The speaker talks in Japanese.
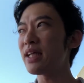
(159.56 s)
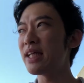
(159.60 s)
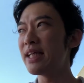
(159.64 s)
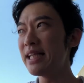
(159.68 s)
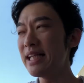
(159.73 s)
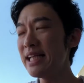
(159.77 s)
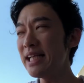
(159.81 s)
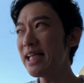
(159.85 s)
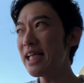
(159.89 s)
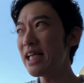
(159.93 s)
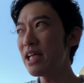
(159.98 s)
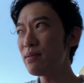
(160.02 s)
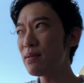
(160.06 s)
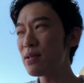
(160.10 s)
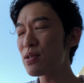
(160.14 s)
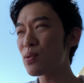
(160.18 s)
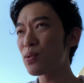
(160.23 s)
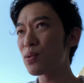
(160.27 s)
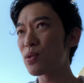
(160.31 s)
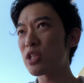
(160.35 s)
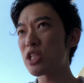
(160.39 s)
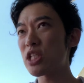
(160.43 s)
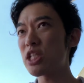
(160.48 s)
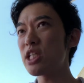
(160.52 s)
人間は
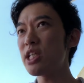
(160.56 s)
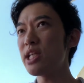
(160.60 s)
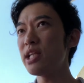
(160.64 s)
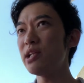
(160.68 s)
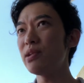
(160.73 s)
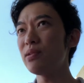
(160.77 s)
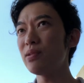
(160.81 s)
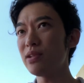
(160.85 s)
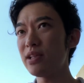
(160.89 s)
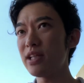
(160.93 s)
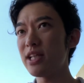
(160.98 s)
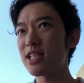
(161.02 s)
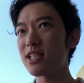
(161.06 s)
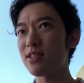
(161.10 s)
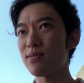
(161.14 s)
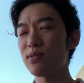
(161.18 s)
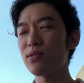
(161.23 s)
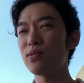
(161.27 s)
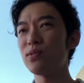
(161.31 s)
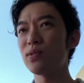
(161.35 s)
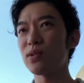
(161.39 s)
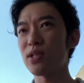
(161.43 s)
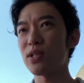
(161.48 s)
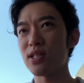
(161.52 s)
この自信によって自
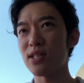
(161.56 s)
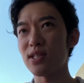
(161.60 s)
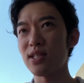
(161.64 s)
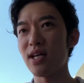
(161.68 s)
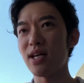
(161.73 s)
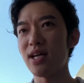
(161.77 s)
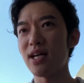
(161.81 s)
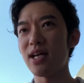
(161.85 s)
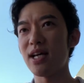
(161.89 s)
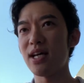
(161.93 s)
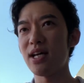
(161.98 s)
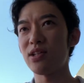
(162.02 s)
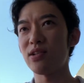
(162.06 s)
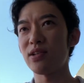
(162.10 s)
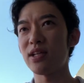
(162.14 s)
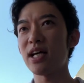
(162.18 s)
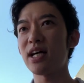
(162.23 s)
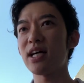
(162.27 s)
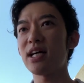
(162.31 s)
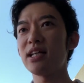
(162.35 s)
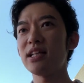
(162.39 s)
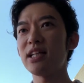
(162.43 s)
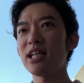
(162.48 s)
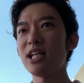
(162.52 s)
分をですね、
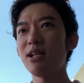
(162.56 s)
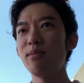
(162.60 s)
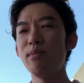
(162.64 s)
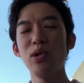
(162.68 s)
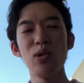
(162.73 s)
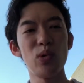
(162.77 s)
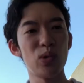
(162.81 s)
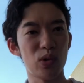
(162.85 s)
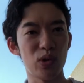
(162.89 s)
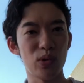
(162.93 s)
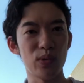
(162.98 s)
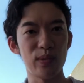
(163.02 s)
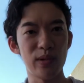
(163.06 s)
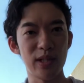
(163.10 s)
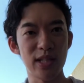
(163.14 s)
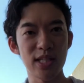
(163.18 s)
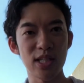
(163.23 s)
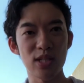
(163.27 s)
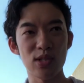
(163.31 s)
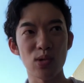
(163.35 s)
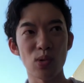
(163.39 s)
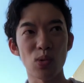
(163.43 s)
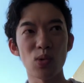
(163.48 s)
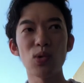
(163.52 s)
客観的に見ようというふうにで
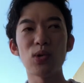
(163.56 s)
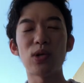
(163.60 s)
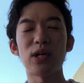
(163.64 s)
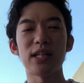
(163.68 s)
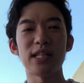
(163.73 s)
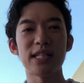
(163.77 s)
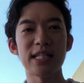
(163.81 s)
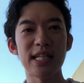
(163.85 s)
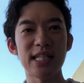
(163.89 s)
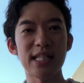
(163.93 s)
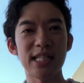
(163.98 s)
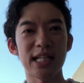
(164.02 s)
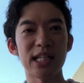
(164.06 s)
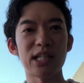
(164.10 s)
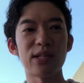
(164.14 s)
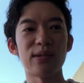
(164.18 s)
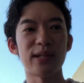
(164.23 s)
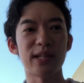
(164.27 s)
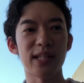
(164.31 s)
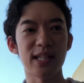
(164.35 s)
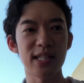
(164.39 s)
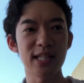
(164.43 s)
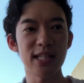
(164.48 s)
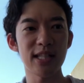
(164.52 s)
すね、そういう愚かな性質がある
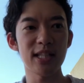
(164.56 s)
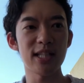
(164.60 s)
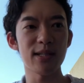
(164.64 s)
わけですね。